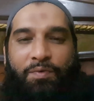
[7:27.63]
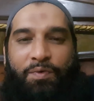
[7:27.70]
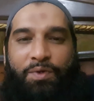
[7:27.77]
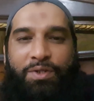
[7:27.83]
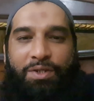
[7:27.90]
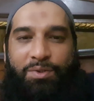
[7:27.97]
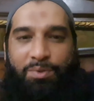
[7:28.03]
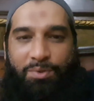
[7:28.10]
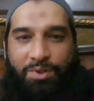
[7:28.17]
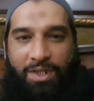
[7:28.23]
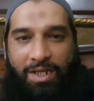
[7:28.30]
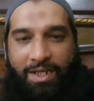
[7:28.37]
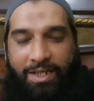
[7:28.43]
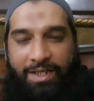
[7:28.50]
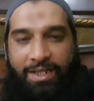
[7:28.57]
वही
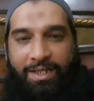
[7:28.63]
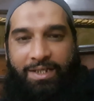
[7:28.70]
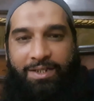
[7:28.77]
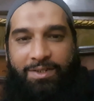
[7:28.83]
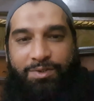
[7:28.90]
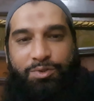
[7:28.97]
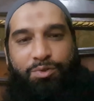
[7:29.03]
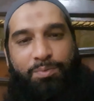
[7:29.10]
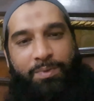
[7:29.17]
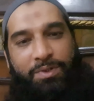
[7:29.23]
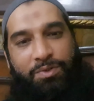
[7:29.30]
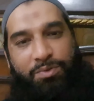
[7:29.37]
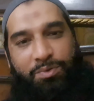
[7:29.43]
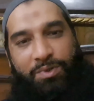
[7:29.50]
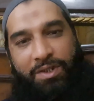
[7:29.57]
होता है जो
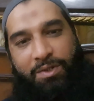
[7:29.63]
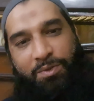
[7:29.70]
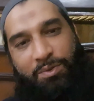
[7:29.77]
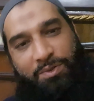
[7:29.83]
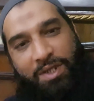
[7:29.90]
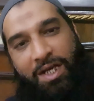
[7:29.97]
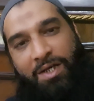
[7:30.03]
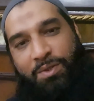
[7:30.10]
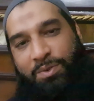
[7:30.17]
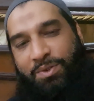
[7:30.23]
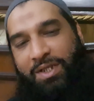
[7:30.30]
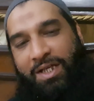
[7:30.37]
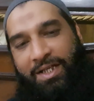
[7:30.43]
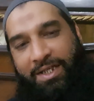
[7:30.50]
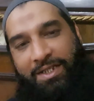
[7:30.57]
मंजूर खुदा
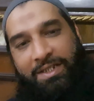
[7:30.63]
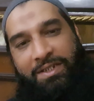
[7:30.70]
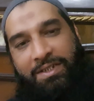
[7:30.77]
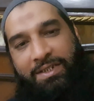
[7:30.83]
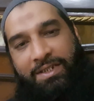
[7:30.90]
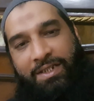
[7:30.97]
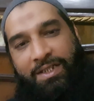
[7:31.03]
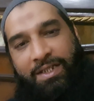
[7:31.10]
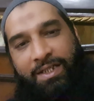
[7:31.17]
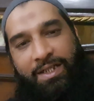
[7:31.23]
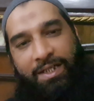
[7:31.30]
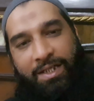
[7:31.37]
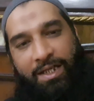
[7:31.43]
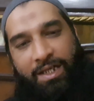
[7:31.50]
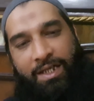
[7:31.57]
होता है
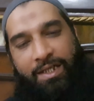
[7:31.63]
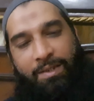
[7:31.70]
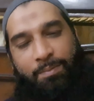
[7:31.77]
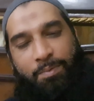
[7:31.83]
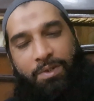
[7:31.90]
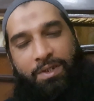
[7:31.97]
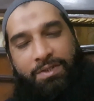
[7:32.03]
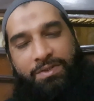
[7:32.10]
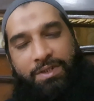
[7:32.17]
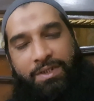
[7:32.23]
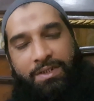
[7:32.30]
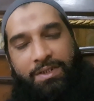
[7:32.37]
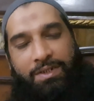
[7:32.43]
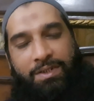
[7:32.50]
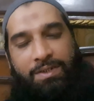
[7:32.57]
अल्लाह
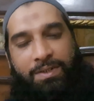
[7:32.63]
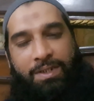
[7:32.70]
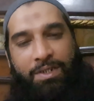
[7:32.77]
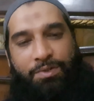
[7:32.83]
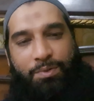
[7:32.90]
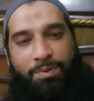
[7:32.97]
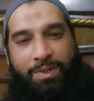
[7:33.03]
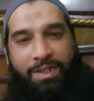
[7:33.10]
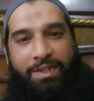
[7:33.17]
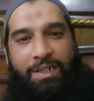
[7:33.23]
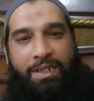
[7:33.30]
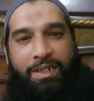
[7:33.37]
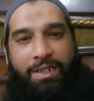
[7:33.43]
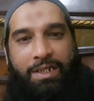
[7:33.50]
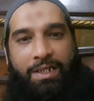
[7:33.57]
रब्ज़त का शुक्र
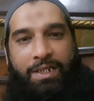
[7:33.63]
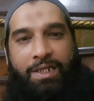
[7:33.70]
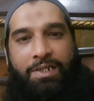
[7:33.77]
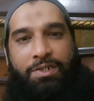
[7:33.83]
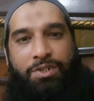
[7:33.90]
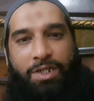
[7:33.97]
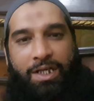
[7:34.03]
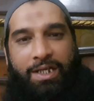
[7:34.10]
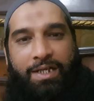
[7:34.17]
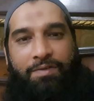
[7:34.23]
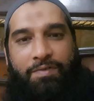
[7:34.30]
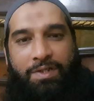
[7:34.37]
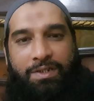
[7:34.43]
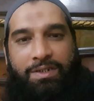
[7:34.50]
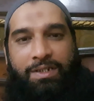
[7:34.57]
अदा करने का इन
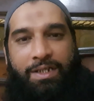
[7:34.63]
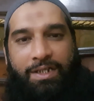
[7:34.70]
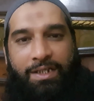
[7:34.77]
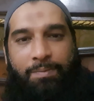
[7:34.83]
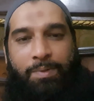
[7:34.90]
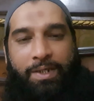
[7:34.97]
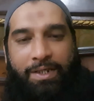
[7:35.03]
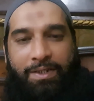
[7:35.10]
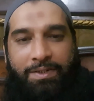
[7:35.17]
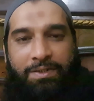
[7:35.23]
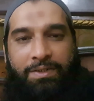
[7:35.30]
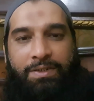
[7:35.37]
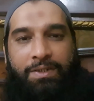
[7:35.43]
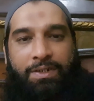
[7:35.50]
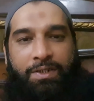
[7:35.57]
वक्त करीब है
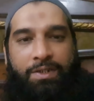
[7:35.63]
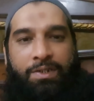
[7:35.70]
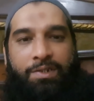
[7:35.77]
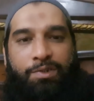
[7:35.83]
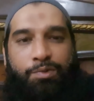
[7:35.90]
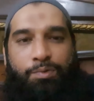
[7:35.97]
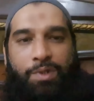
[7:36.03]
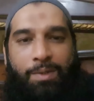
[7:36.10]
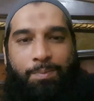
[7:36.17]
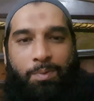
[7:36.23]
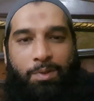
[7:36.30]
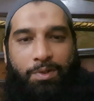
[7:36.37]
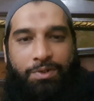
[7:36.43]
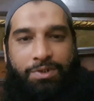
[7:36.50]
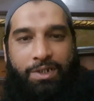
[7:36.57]
दुआ
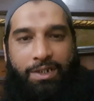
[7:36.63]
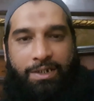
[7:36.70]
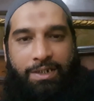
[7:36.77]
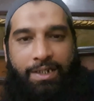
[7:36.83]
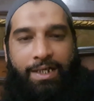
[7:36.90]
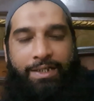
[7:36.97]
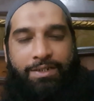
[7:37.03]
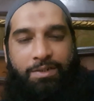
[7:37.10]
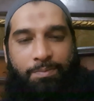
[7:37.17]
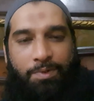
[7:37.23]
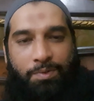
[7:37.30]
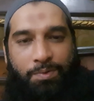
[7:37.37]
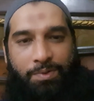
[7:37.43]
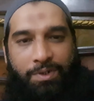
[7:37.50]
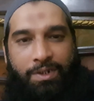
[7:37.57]
बहुत जल्द कराची
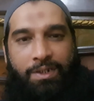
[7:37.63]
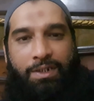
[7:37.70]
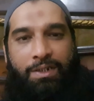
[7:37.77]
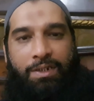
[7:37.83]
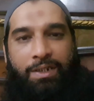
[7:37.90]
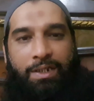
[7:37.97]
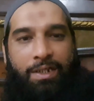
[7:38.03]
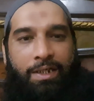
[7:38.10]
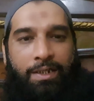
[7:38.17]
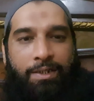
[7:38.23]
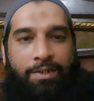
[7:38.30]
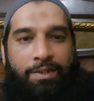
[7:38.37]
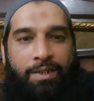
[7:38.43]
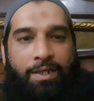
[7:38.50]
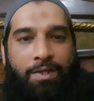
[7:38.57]
में होंगी
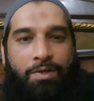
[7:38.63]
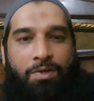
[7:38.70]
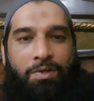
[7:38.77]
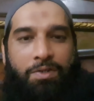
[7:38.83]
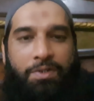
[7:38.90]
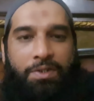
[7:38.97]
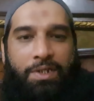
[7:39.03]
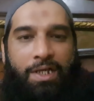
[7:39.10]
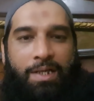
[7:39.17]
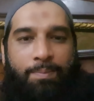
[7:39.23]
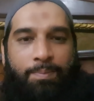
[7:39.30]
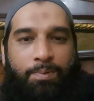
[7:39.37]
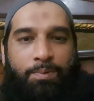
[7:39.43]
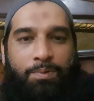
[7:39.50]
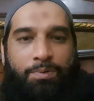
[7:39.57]
और
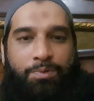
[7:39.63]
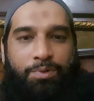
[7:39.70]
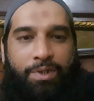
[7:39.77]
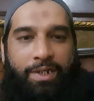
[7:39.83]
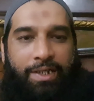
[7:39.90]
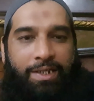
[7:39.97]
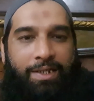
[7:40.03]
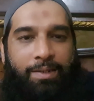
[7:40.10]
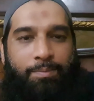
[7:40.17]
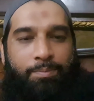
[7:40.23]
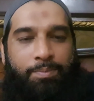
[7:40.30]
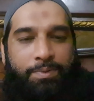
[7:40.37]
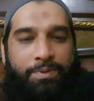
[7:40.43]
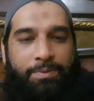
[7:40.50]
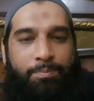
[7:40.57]
आप लोग जो है अब
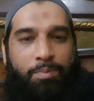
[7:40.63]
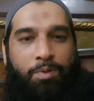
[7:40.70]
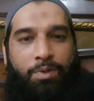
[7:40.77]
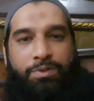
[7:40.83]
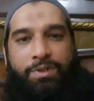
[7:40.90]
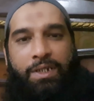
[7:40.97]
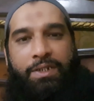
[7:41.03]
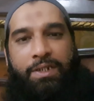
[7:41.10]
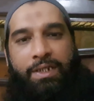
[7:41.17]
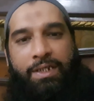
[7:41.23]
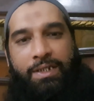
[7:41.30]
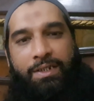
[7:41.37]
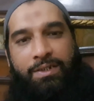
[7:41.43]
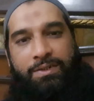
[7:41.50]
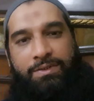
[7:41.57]
बहुत ज़्यादा
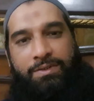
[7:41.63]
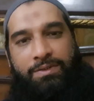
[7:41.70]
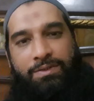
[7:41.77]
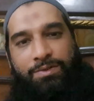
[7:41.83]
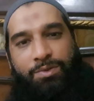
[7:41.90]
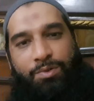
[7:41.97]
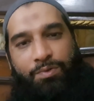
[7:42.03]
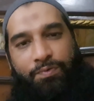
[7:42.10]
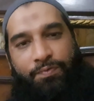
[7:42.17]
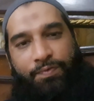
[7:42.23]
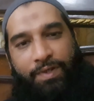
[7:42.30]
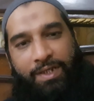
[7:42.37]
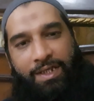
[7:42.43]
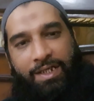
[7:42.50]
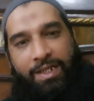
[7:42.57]
जो
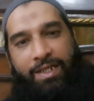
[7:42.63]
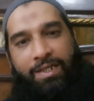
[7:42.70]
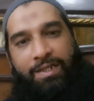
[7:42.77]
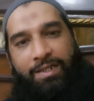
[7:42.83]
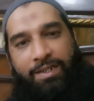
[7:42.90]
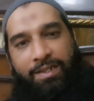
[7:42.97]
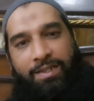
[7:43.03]
फ़िक्र है